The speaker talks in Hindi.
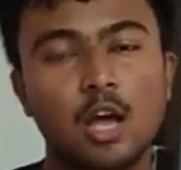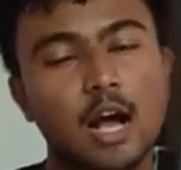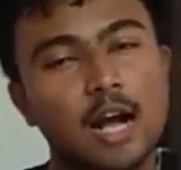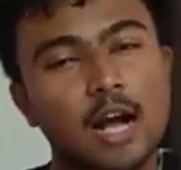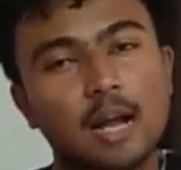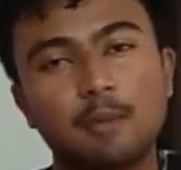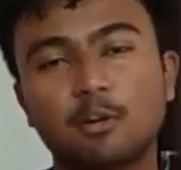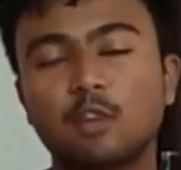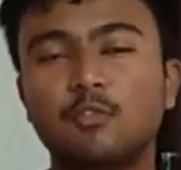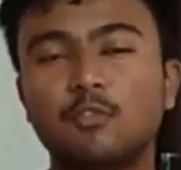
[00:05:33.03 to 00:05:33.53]
और
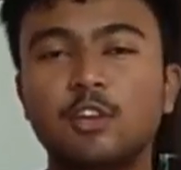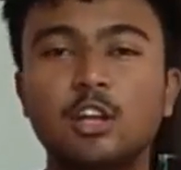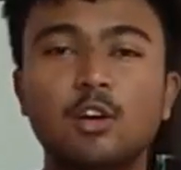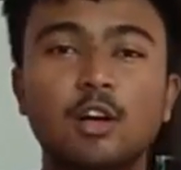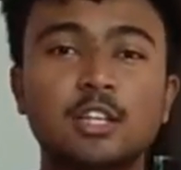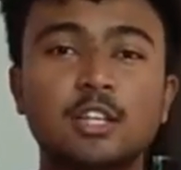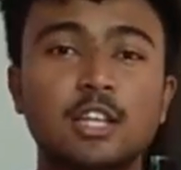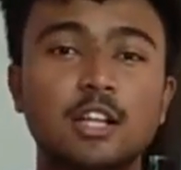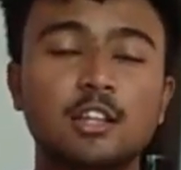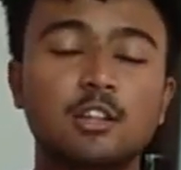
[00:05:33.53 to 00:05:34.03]
आपको वीडियो
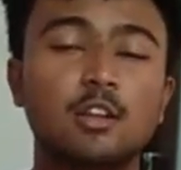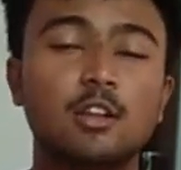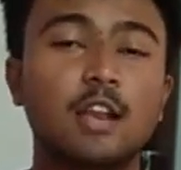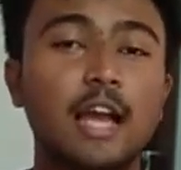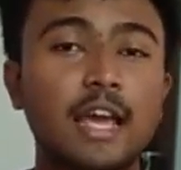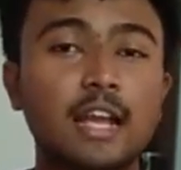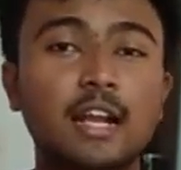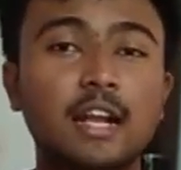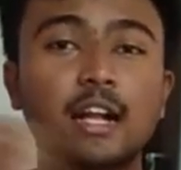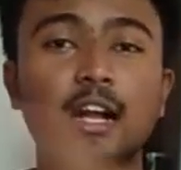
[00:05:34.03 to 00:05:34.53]
अच्छा है तो
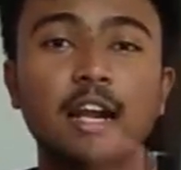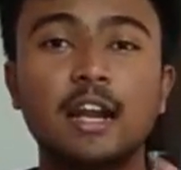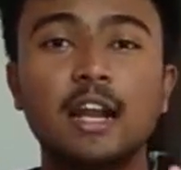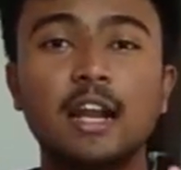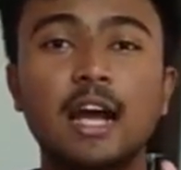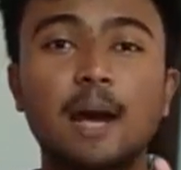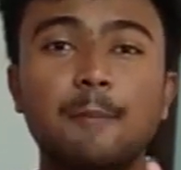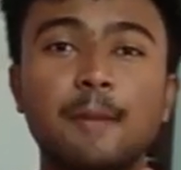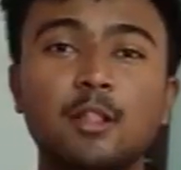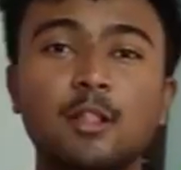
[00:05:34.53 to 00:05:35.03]
लाइक करना
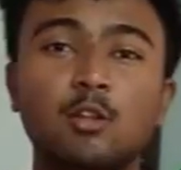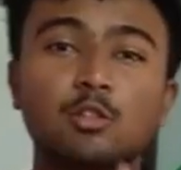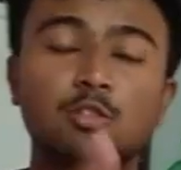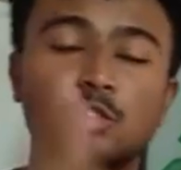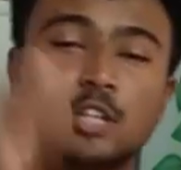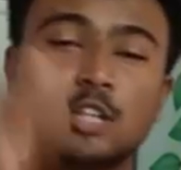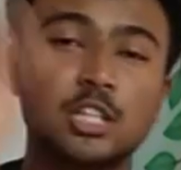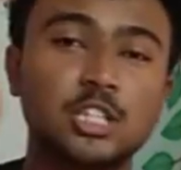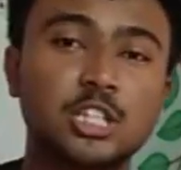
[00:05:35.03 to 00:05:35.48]
अपने दोस्तों के साथ